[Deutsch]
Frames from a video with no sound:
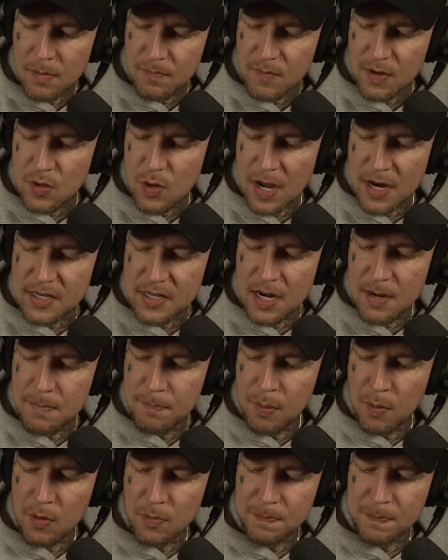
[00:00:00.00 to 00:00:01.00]
Wenn du an dem
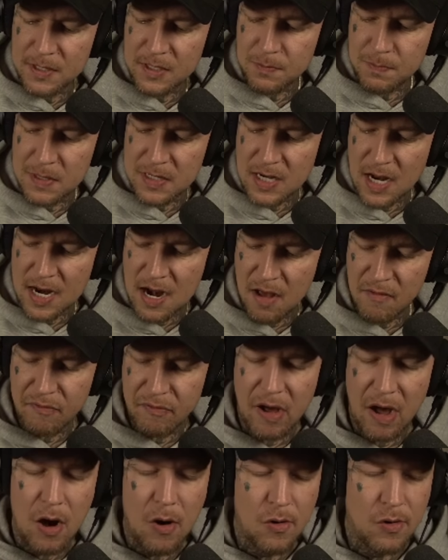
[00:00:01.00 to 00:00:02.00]
Punkt bist mit deiner
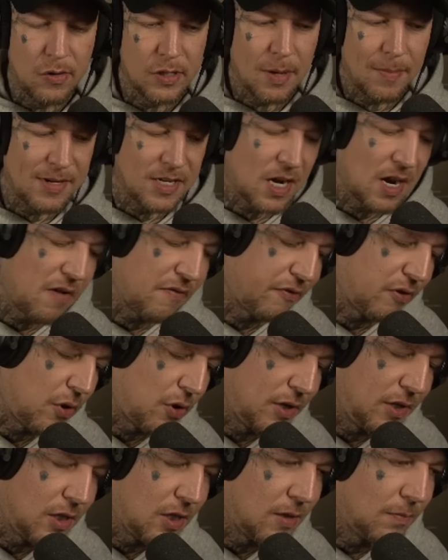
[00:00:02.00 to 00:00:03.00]
Frau oder mit deiner
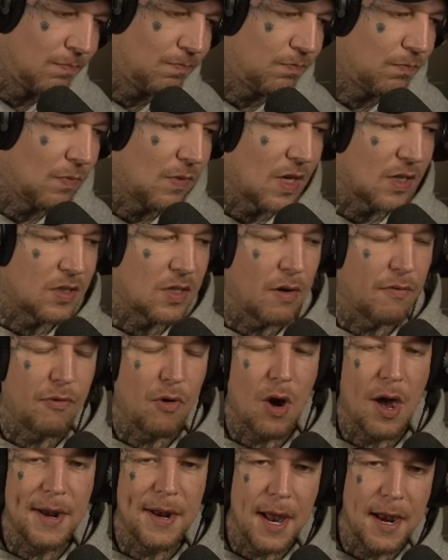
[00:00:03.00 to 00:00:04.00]
Freundin, dass ihr
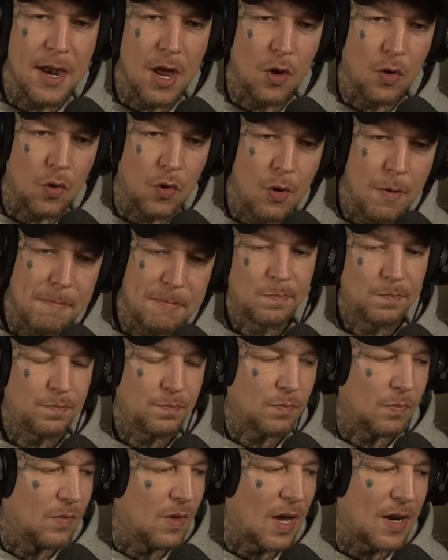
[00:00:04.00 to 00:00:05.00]
voreinander rübst,
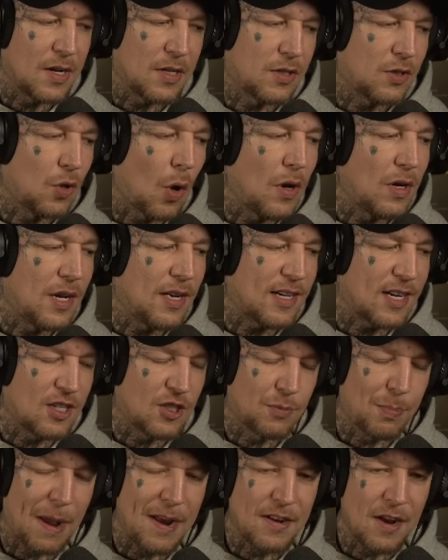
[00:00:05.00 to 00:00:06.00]
dann ist deutlich
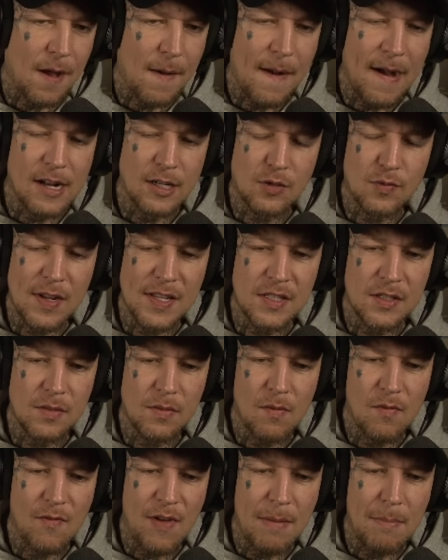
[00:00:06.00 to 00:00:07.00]
entspannter, als wenn,
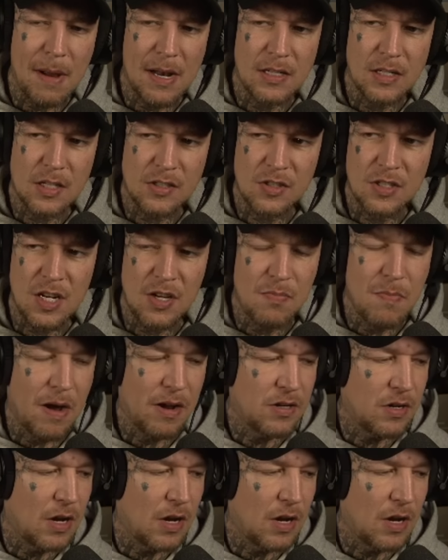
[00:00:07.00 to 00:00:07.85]
wenn man das nicht macht.